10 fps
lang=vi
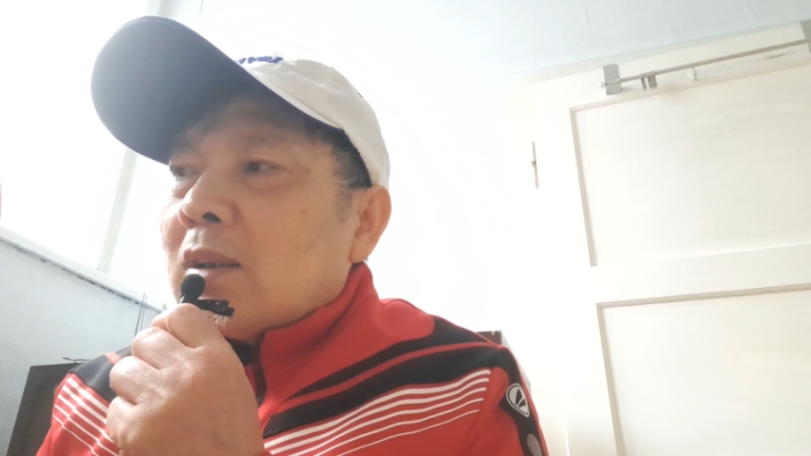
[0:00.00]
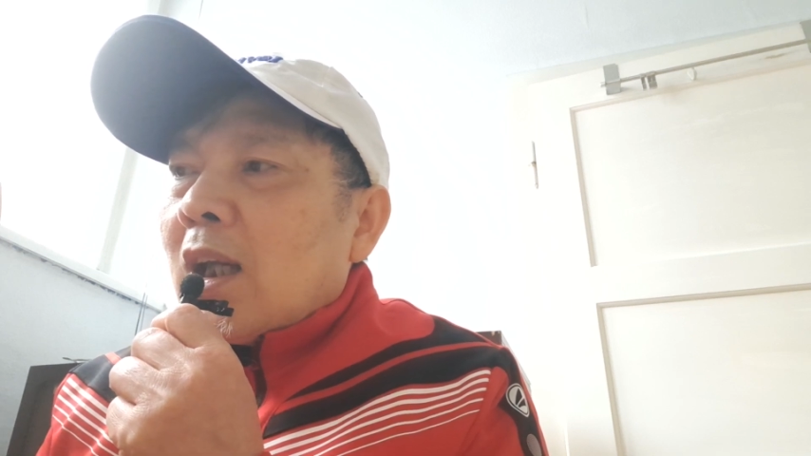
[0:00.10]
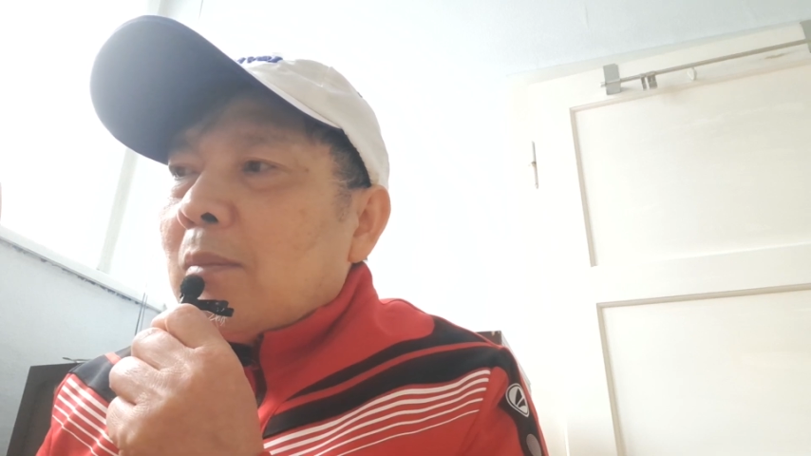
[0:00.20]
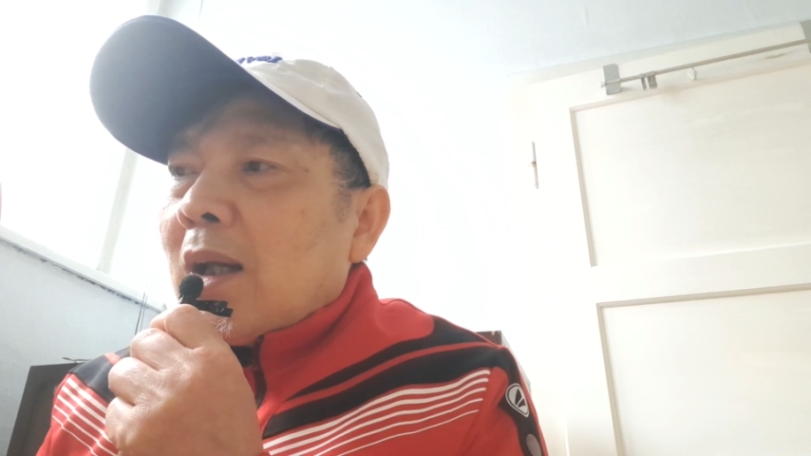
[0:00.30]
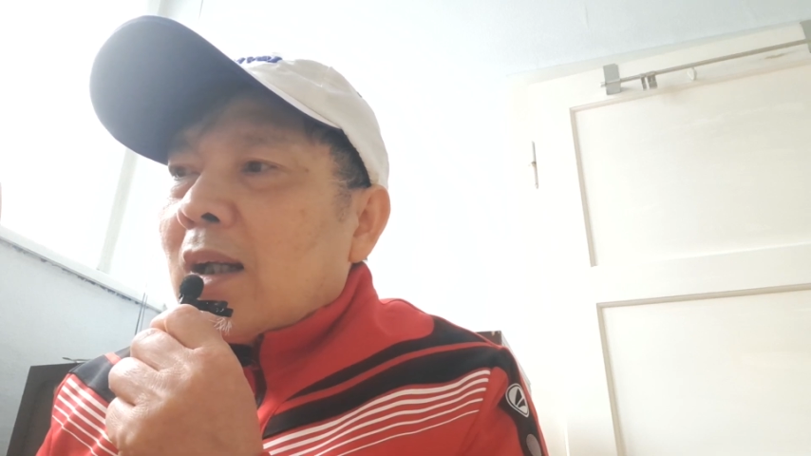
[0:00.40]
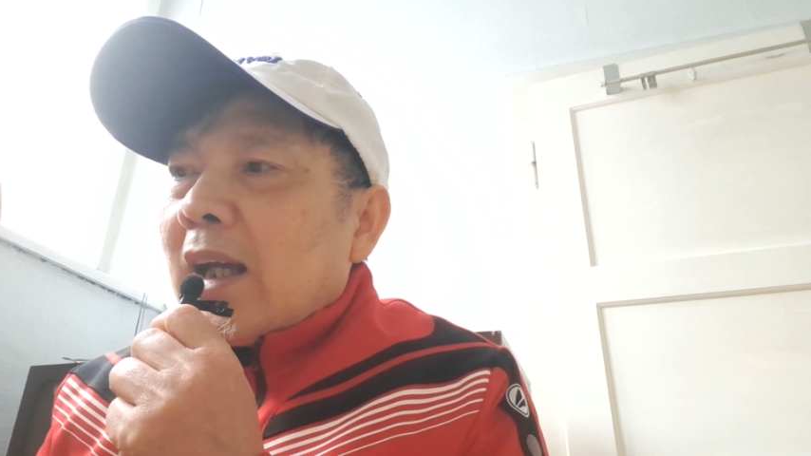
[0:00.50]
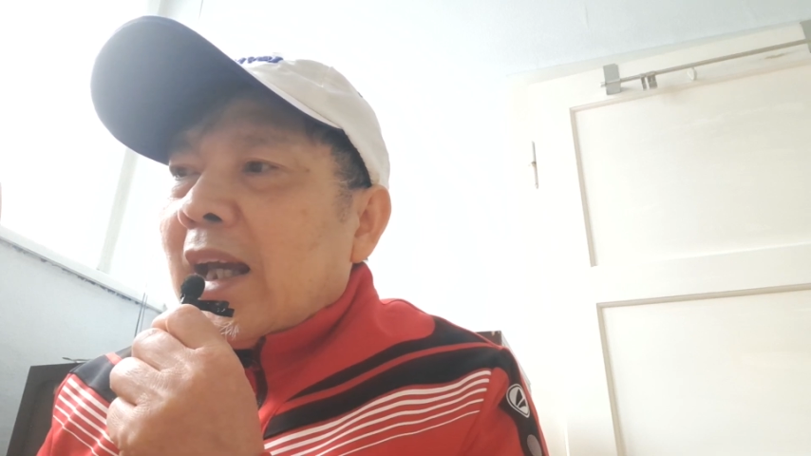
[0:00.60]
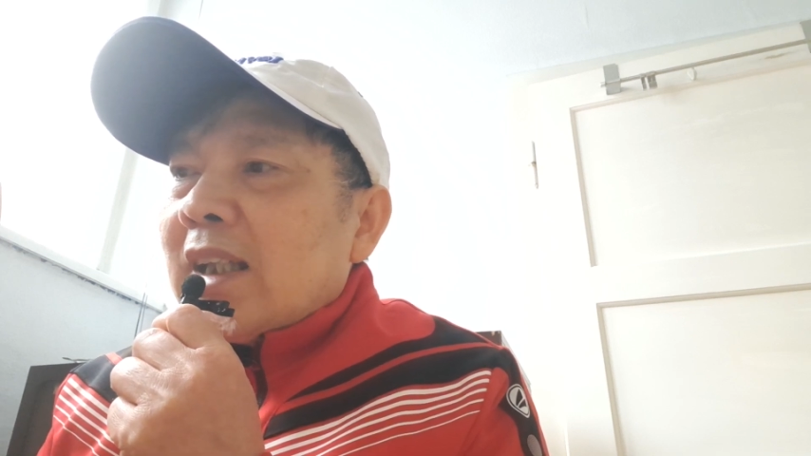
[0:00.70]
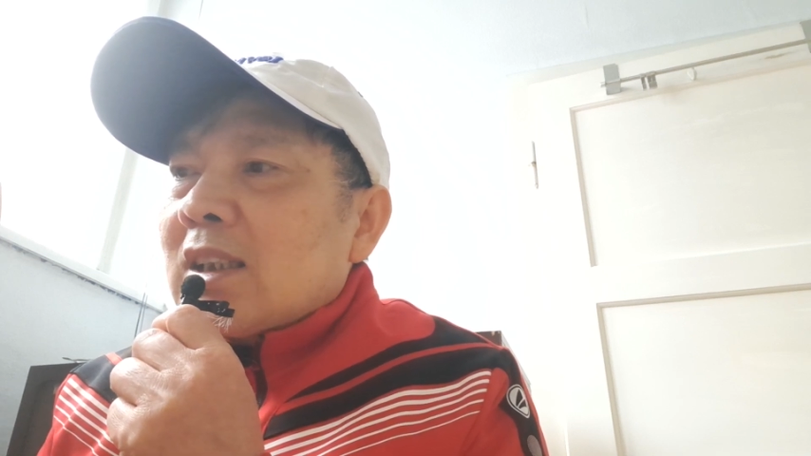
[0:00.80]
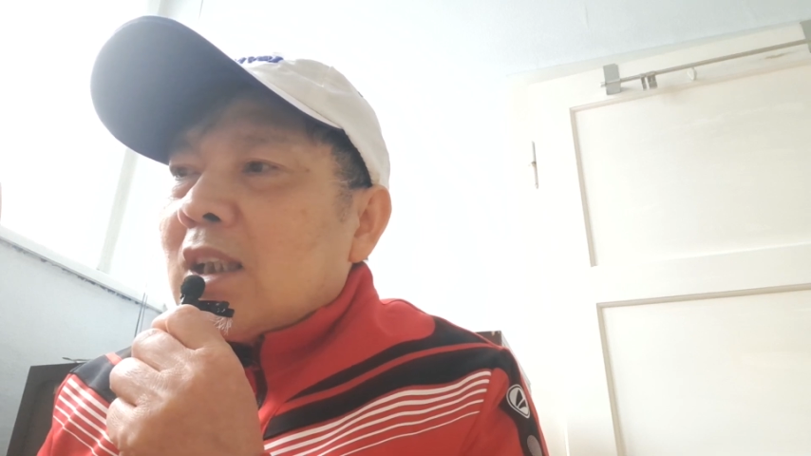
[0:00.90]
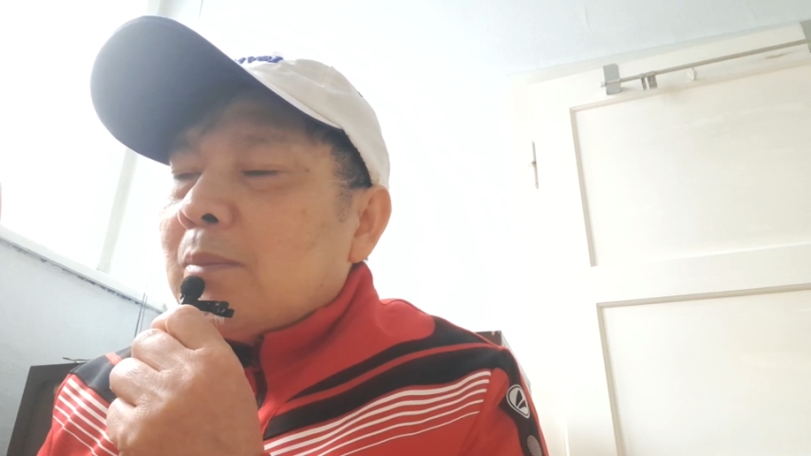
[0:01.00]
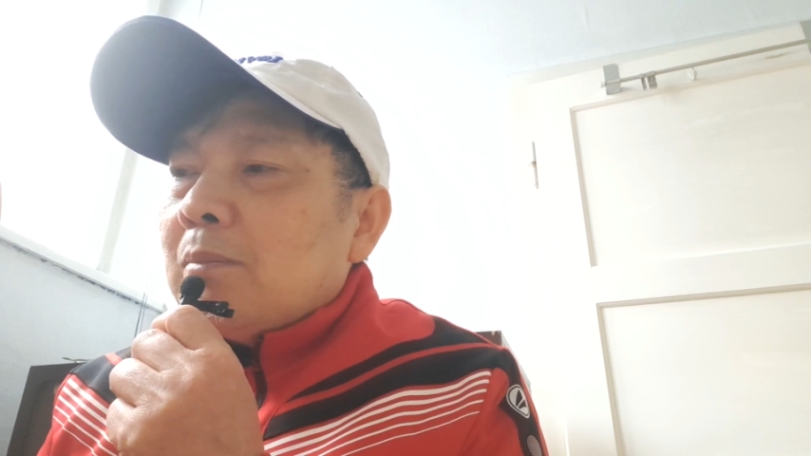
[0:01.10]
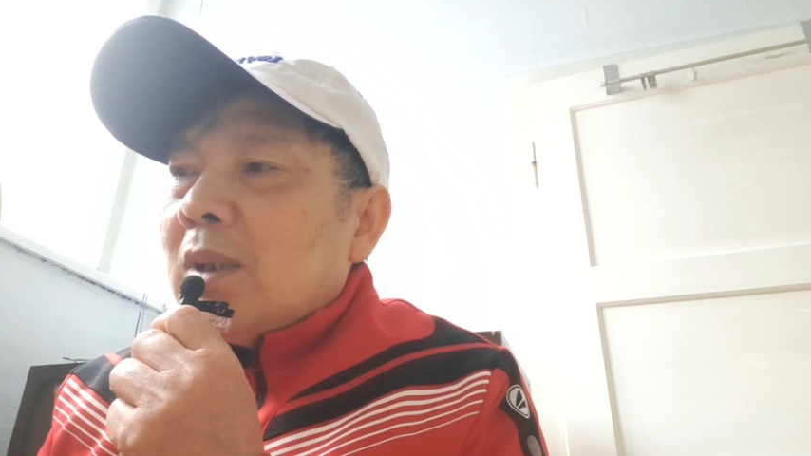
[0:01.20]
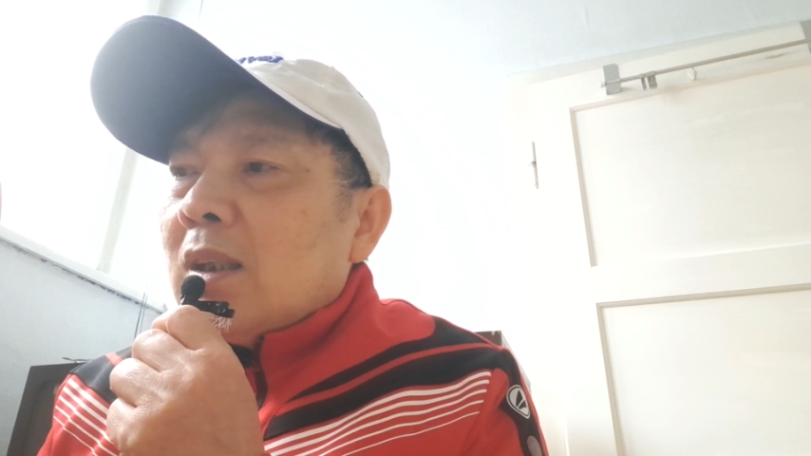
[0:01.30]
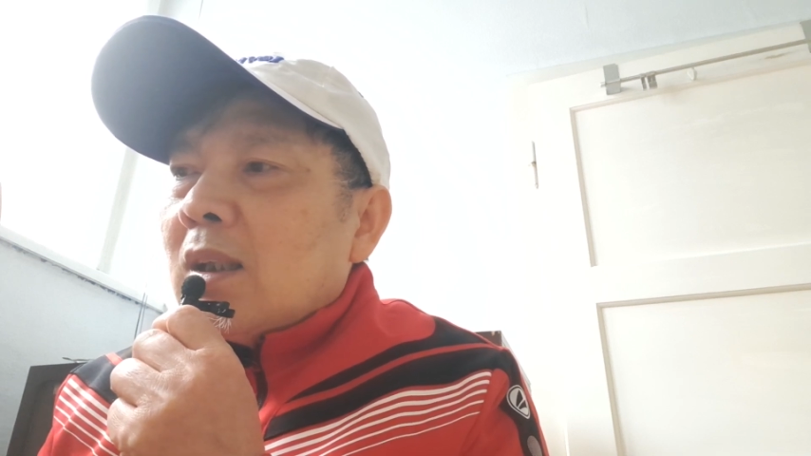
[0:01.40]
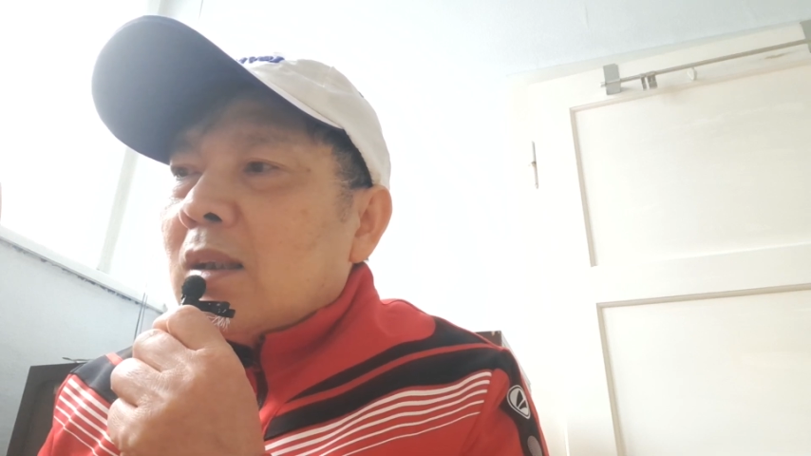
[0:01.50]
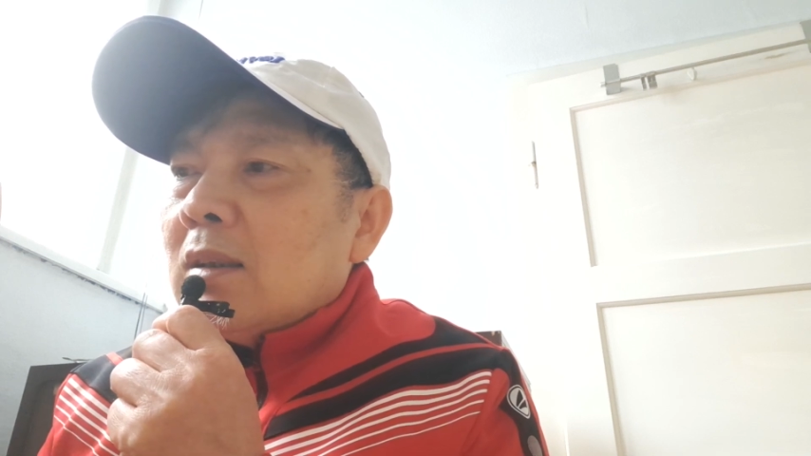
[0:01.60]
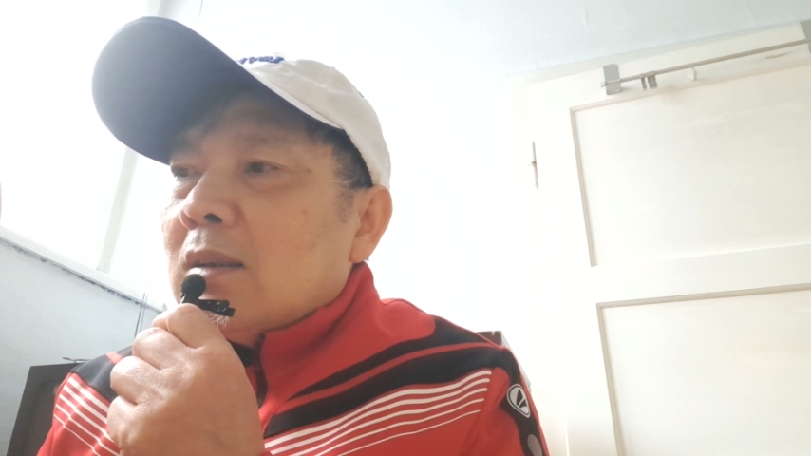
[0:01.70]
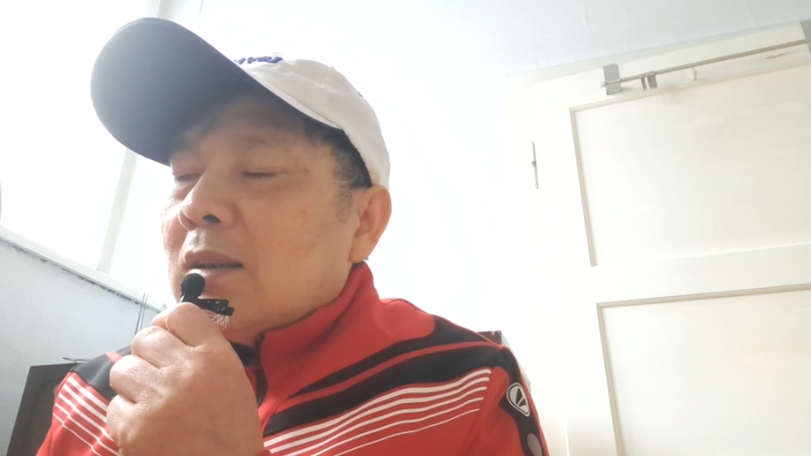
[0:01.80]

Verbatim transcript: kế bên là escape me ờ,